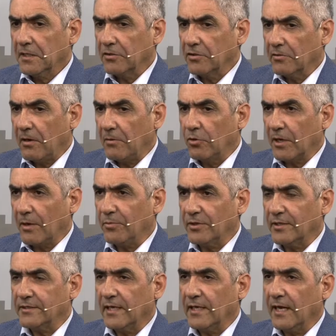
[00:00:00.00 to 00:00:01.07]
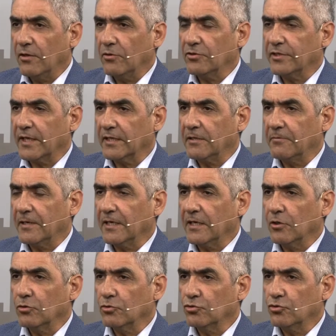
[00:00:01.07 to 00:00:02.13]
creo que va a buscar por ese lado reactivar el
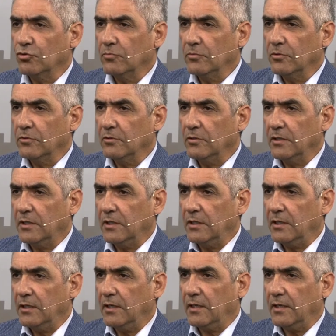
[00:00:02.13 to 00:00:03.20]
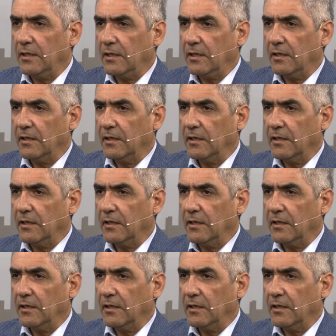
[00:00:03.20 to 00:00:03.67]
consumo y eh,